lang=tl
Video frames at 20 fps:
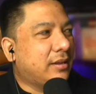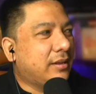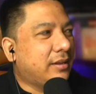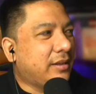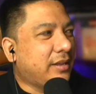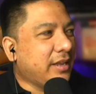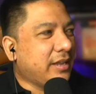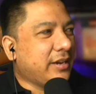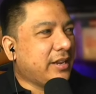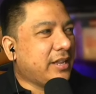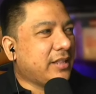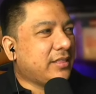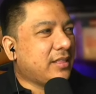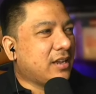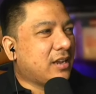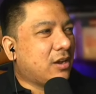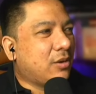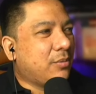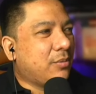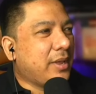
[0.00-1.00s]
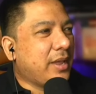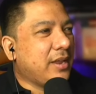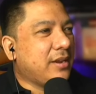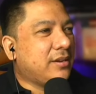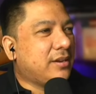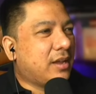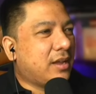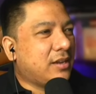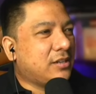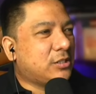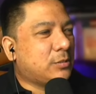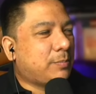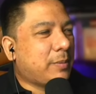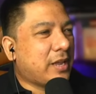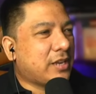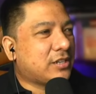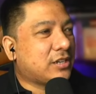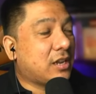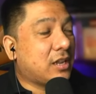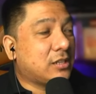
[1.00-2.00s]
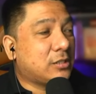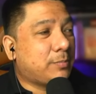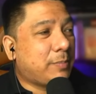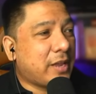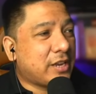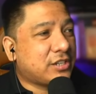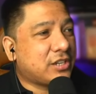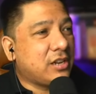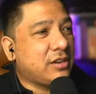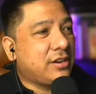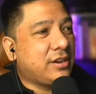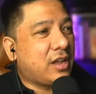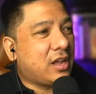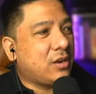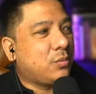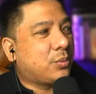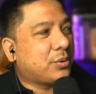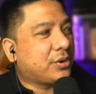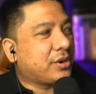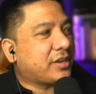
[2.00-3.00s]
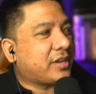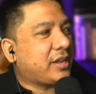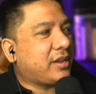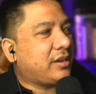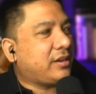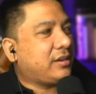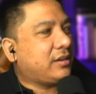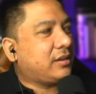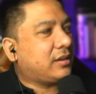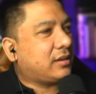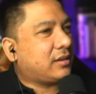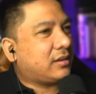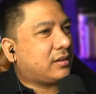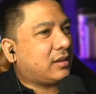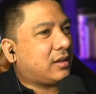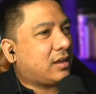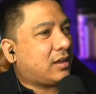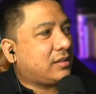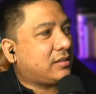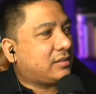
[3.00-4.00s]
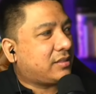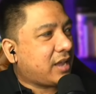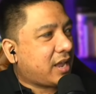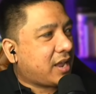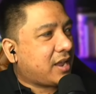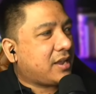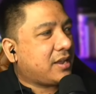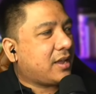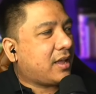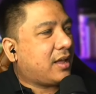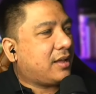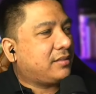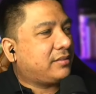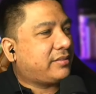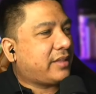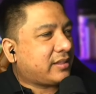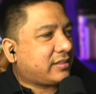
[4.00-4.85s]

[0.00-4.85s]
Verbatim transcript: Hirit na gawing non-special, a ah, special non-working uh, day ang death